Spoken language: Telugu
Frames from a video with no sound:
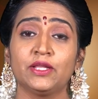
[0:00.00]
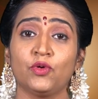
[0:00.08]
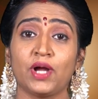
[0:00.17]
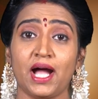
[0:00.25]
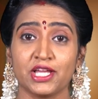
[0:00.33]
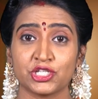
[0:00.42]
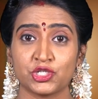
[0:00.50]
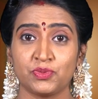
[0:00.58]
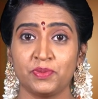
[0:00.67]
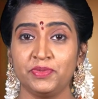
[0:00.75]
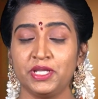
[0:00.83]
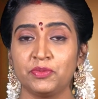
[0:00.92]
ఒక
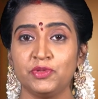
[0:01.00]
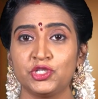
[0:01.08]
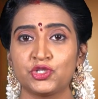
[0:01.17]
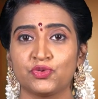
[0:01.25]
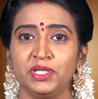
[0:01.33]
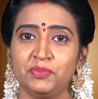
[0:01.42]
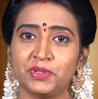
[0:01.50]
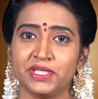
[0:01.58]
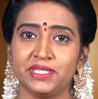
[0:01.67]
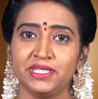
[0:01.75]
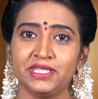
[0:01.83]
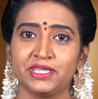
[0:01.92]
ఆశ్రమం నిర్మించుకుని
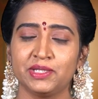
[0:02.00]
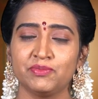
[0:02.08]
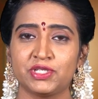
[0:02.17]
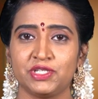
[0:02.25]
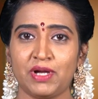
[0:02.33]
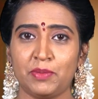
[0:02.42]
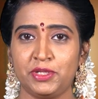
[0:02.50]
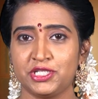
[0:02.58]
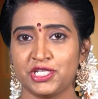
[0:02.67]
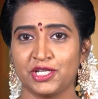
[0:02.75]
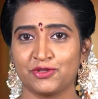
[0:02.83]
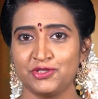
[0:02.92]
ప్రతి నిత్యం
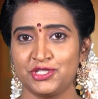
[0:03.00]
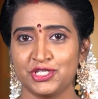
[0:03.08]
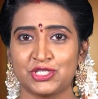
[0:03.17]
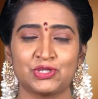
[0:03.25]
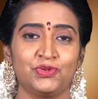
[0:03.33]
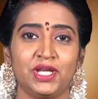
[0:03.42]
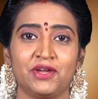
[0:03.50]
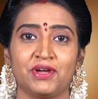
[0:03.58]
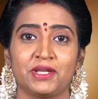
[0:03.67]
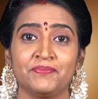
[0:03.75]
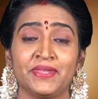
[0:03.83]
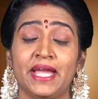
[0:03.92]
శివాభిషేకం చేస్తూ ఉండేవారు